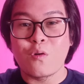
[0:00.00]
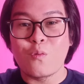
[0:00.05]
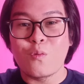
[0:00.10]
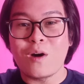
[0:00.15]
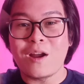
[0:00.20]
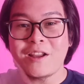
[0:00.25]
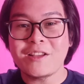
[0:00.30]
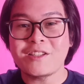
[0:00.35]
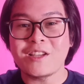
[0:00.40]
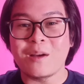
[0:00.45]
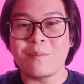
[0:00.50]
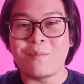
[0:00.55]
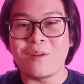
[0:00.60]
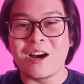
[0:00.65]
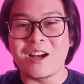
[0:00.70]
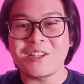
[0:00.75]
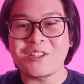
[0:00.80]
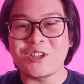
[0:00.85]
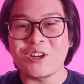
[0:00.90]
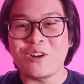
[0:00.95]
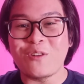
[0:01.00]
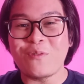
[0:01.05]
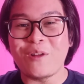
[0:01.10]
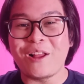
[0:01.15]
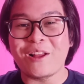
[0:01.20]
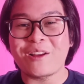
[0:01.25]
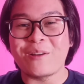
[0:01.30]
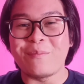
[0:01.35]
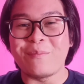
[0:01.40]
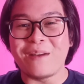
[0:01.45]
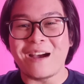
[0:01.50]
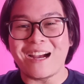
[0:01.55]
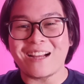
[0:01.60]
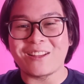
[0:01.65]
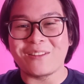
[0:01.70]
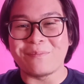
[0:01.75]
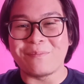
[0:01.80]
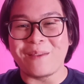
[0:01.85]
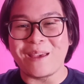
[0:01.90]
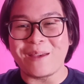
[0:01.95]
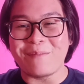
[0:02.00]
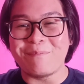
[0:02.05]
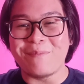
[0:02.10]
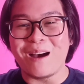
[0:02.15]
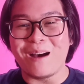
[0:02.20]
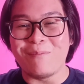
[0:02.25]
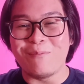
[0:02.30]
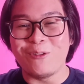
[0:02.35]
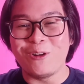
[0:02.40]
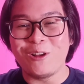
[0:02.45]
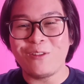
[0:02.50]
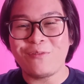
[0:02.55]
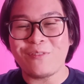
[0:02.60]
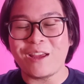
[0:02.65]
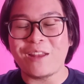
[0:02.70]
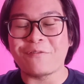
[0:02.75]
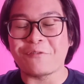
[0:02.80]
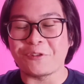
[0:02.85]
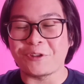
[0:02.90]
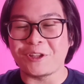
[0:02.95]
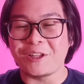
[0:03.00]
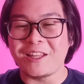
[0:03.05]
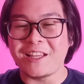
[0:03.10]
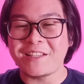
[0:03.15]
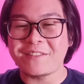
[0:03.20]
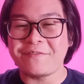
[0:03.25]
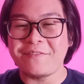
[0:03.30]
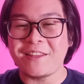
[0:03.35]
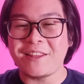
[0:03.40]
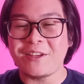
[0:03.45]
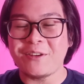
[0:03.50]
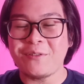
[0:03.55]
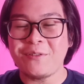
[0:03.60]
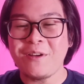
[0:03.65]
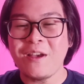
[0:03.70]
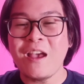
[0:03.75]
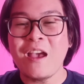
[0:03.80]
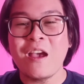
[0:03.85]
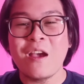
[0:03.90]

What is up mga chong? Welcome back to Big Bam Wolf and for today's video,